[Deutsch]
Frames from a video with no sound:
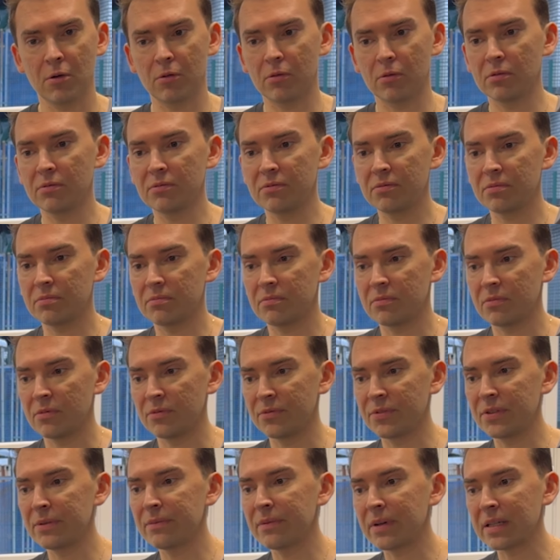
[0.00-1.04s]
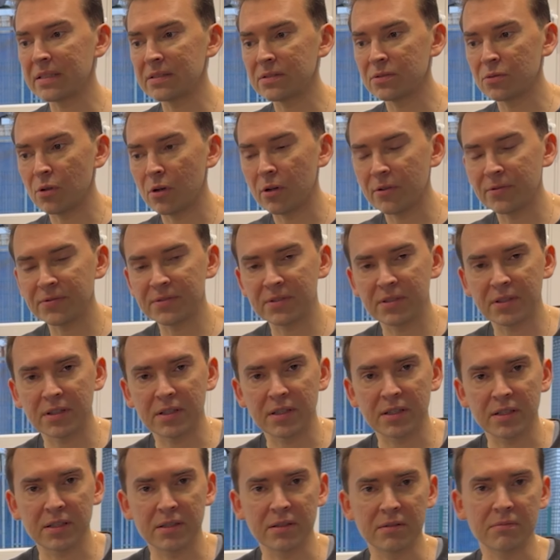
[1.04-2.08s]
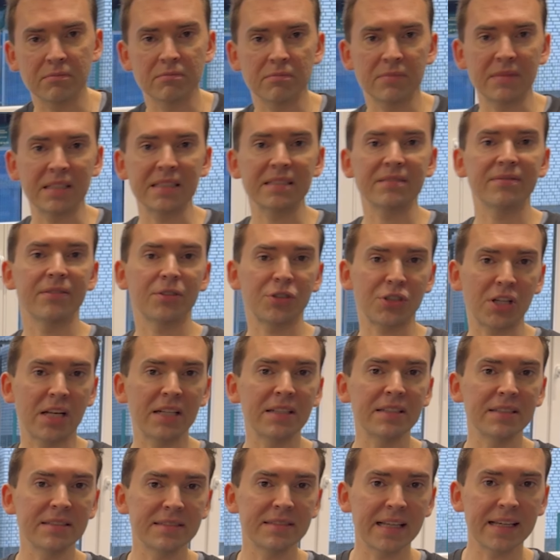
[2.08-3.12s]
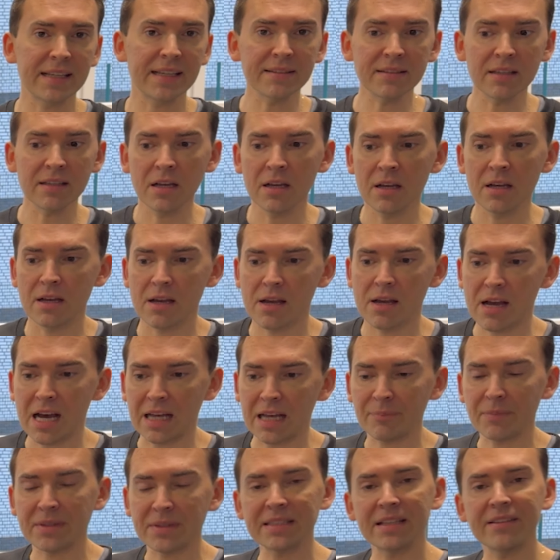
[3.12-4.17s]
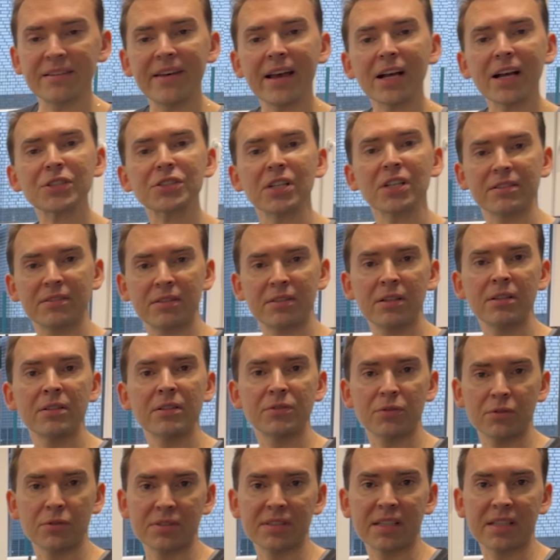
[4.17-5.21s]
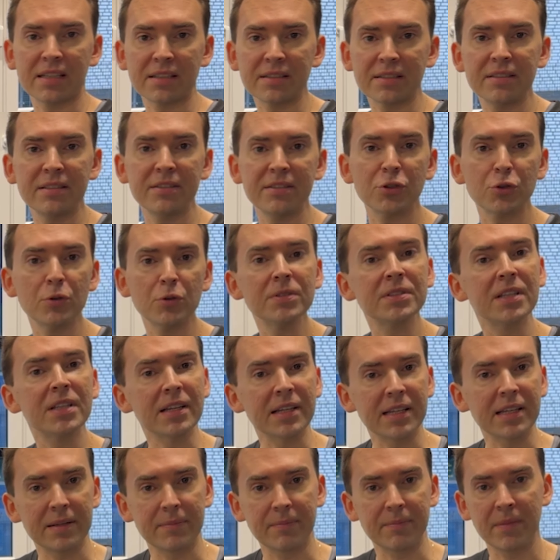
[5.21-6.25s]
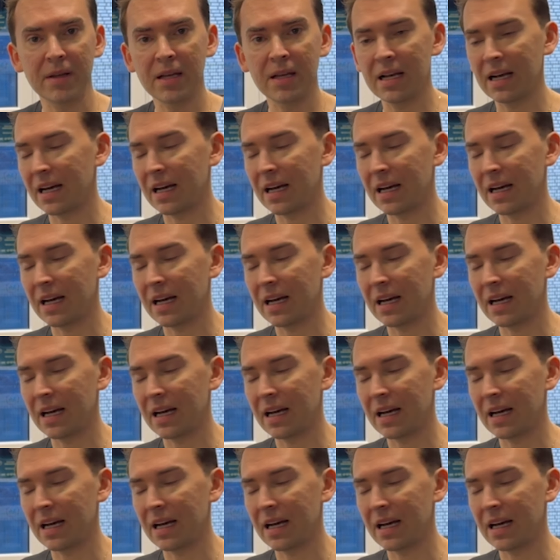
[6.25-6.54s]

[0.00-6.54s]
Und wie man so oft äh, das wahrscheinlich denkt, äh, hat man der Werkstatt sozusagen die Schuld gegeben.